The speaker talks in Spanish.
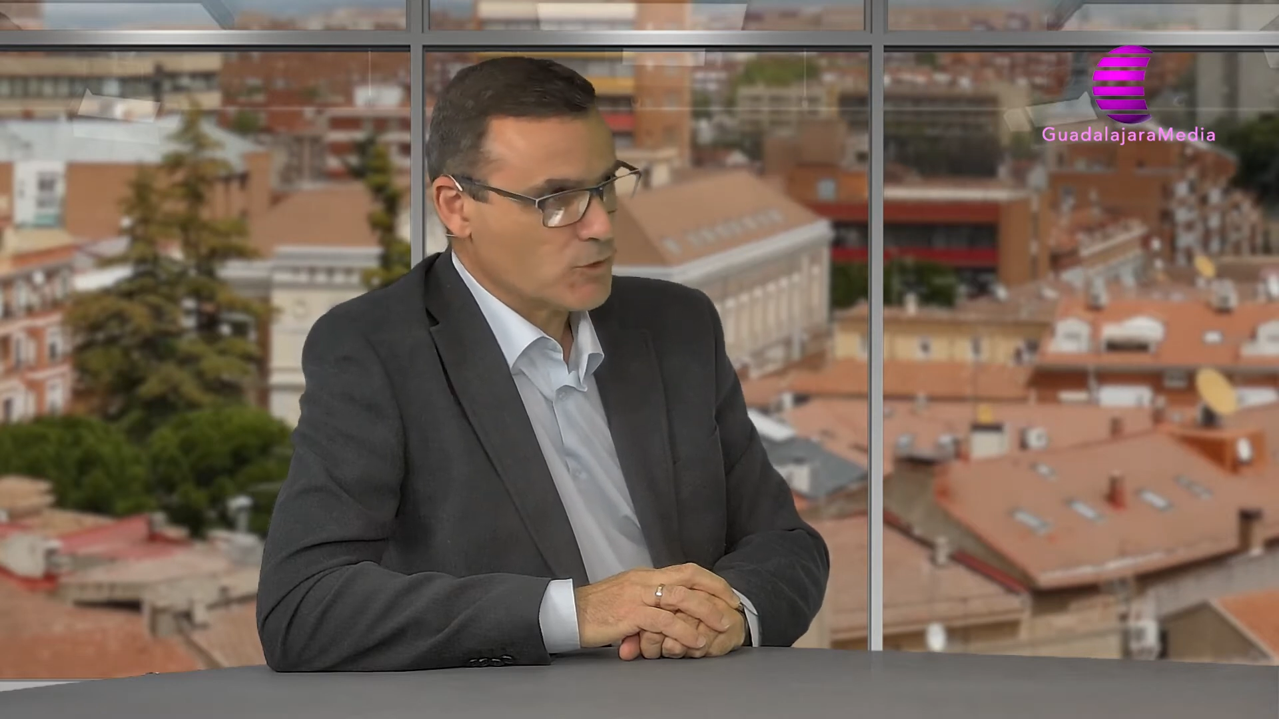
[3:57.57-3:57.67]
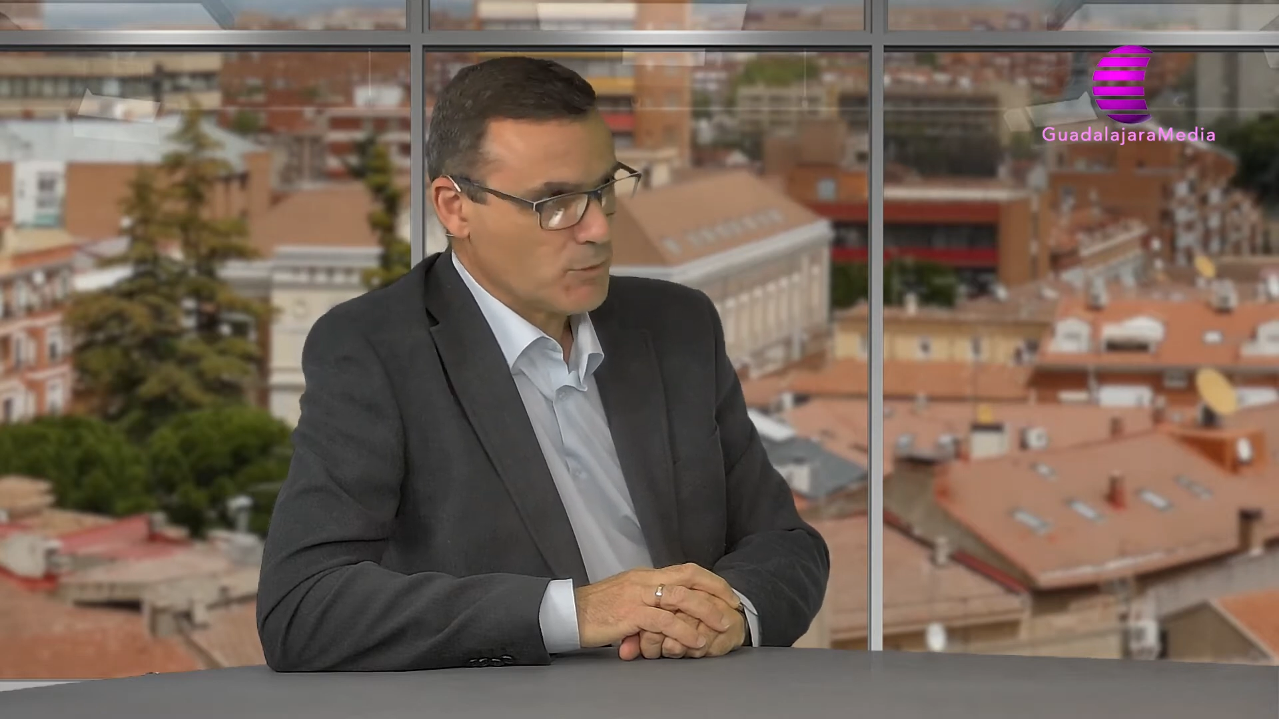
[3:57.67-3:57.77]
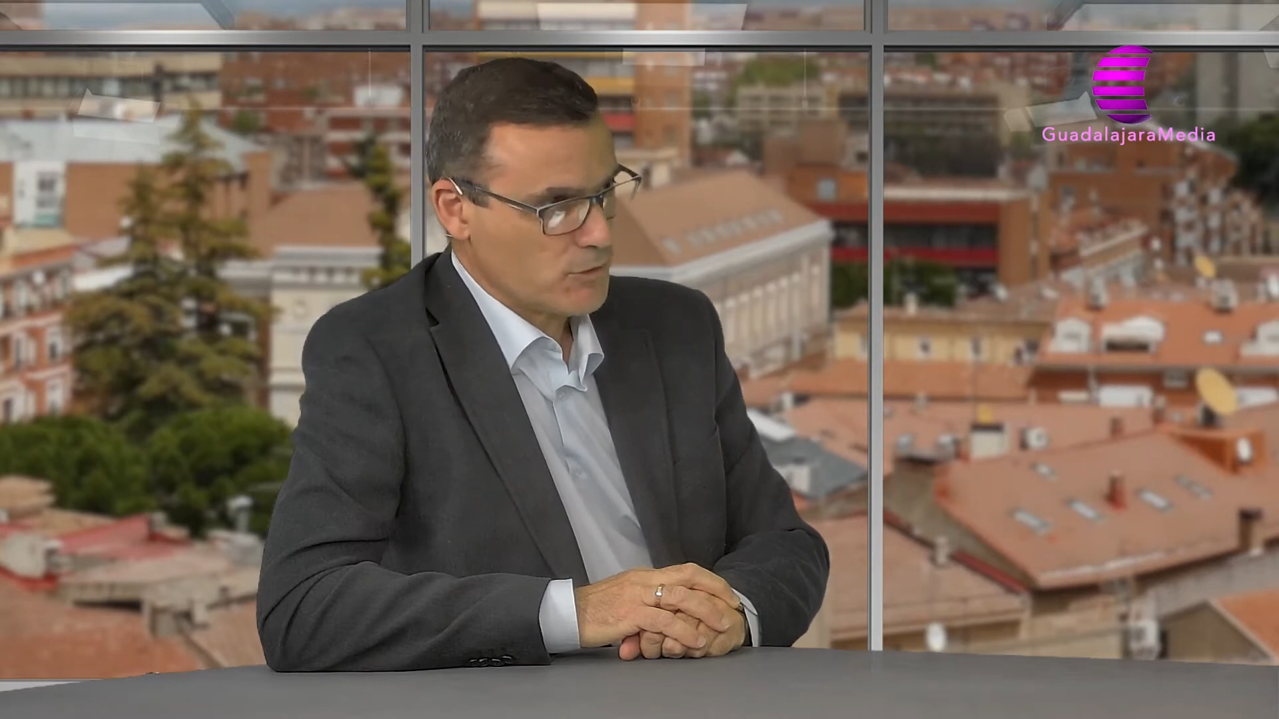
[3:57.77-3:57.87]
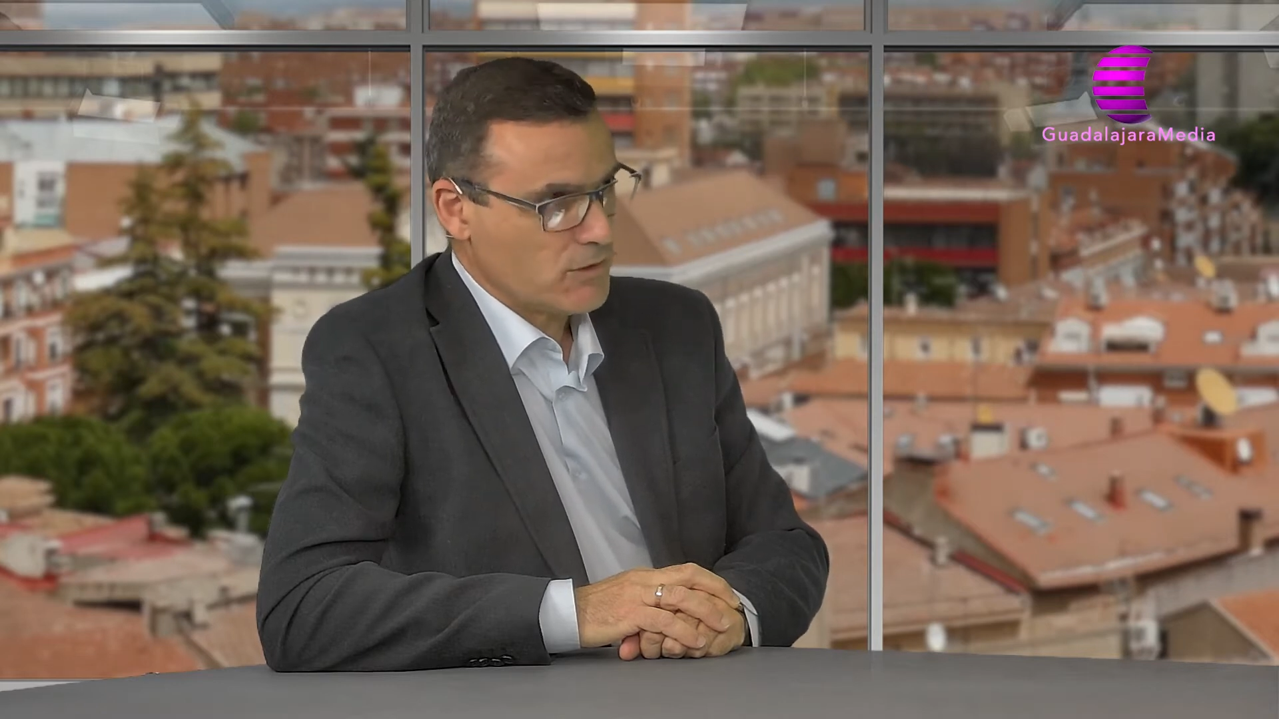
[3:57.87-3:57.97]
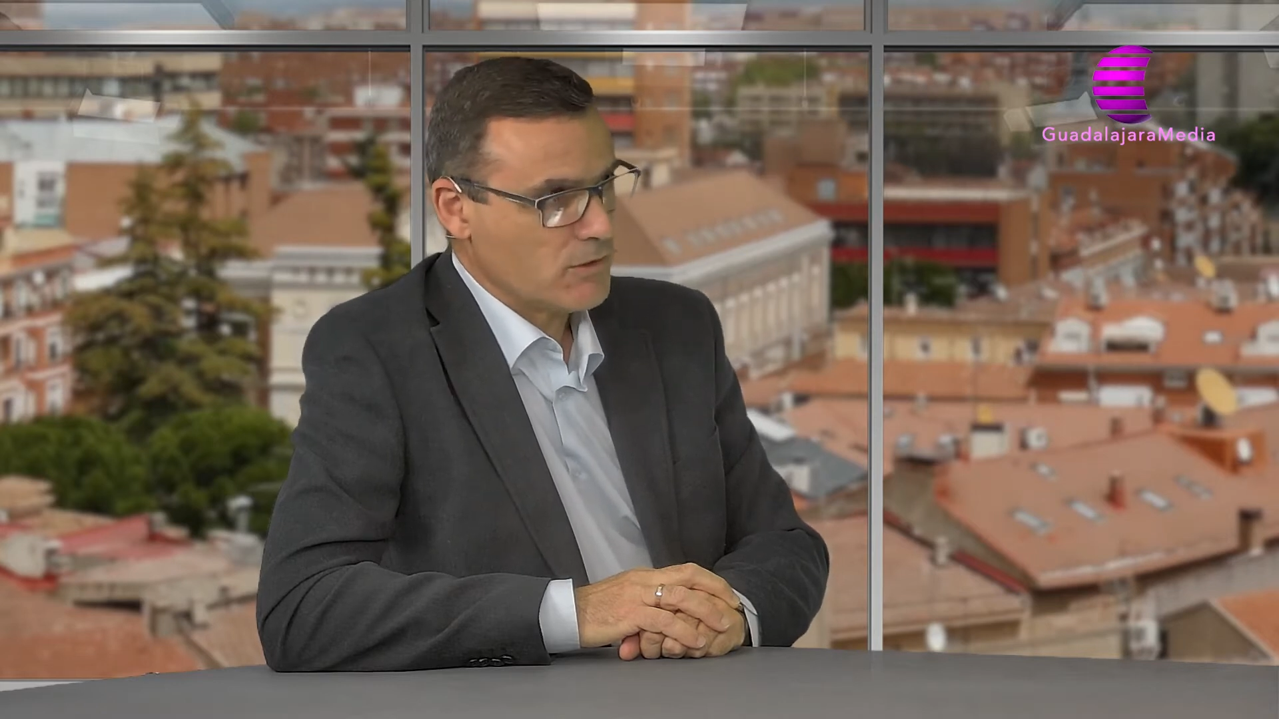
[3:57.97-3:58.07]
cómodos en